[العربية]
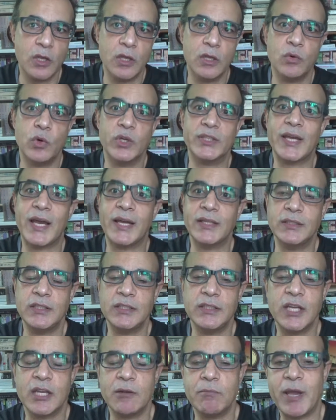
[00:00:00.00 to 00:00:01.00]

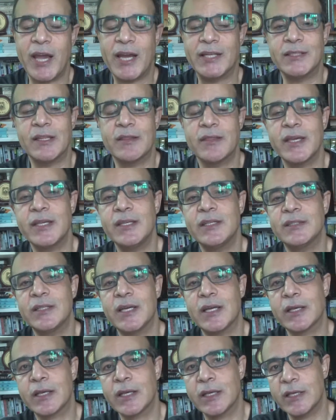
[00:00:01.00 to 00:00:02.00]
وتحديدا بحدثين
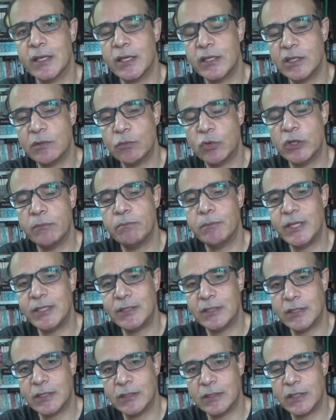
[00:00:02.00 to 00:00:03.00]
تاريخيين
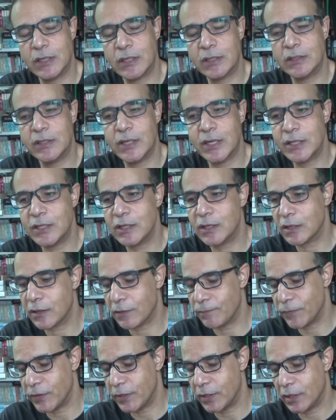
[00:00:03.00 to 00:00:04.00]
مهمين جدا تاريخ
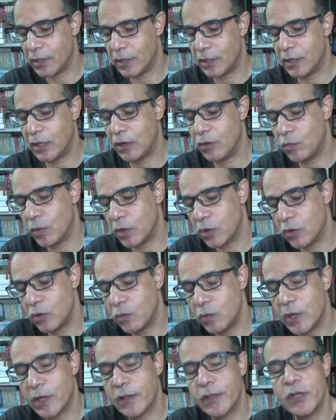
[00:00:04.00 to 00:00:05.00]
الأول
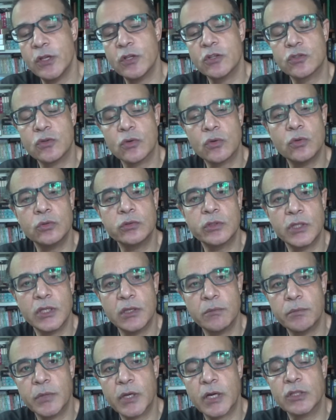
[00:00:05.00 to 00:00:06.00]
هو سقوط
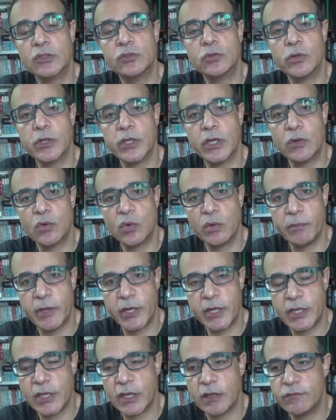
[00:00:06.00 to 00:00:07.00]
الإمبراطورية
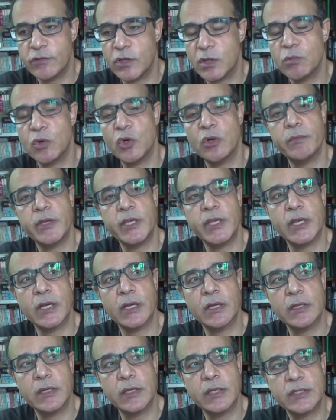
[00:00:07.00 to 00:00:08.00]
الرومانية في
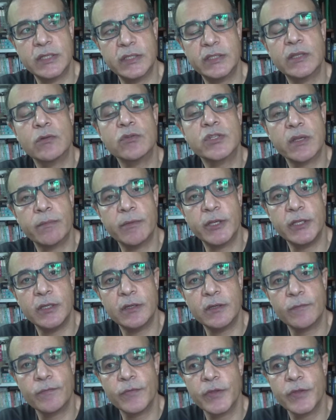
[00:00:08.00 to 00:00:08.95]
476